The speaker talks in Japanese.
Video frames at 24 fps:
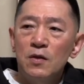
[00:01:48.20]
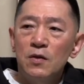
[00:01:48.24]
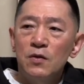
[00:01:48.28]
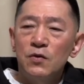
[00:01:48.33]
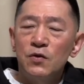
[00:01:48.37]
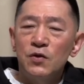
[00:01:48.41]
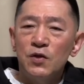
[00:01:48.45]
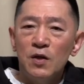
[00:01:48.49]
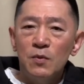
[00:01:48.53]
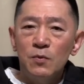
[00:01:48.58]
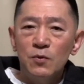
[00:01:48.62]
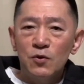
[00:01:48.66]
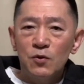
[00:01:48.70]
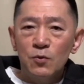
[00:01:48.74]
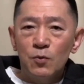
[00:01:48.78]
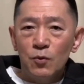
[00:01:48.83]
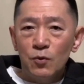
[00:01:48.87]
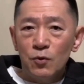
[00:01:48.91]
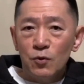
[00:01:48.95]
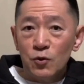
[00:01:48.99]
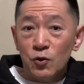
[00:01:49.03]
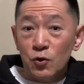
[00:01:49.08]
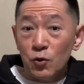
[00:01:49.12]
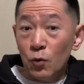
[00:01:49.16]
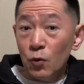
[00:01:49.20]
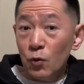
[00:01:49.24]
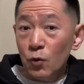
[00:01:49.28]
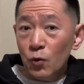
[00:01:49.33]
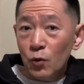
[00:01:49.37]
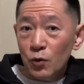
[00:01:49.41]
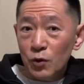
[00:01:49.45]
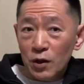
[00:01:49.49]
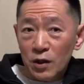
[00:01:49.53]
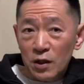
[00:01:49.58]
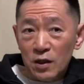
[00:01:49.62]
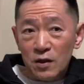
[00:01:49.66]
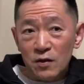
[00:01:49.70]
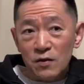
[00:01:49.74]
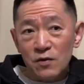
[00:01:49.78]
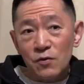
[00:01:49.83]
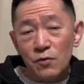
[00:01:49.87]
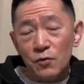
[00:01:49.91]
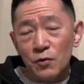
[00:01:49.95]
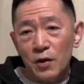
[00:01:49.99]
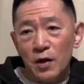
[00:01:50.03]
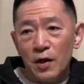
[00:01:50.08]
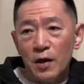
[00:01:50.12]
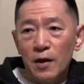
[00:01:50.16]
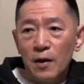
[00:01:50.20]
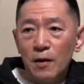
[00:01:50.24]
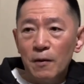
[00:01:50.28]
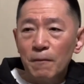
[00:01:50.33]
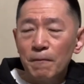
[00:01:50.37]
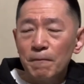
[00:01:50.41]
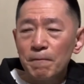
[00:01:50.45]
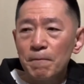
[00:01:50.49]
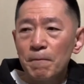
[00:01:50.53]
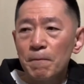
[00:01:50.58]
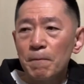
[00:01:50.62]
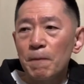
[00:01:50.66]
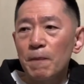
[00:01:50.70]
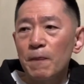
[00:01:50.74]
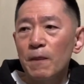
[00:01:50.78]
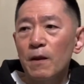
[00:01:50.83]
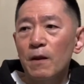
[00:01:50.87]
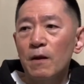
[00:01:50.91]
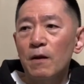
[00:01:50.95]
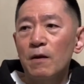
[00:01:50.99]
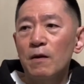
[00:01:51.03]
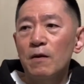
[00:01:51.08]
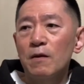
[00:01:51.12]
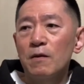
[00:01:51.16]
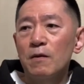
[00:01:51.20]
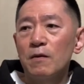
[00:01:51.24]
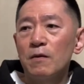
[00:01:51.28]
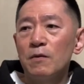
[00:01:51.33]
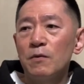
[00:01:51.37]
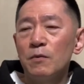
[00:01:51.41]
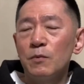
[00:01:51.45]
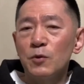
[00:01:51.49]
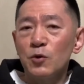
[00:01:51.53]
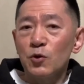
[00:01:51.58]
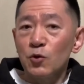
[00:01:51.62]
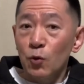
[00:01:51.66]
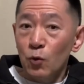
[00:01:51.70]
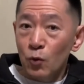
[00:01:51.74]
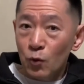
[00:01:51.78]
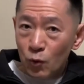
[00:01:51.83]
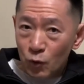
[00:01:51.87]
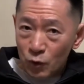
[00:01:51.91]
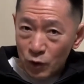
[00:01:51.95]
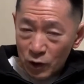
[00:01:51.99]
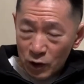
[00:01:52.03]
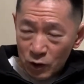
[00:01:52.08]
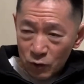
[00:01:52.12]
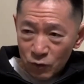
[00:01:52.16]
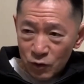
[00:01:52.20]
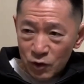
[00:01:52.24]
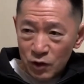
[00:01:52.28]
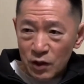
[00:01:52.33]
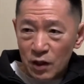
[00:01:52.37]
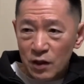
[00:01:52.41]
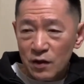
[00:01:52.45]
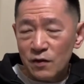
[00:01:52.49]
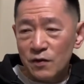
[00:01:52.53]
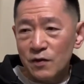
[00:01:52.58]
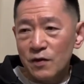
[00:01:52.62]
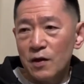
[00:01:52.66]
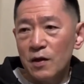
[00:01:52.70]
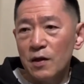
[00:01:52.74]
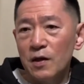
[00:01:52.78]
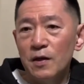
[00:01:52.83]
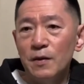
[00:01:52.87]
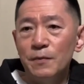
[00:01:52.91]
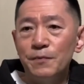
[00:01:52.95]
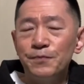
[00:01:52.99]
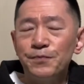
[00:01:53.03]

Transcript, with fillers: ジェームス・ボンド、ショーン・コネリーですよね。ショーン・コネリーの時代ですから。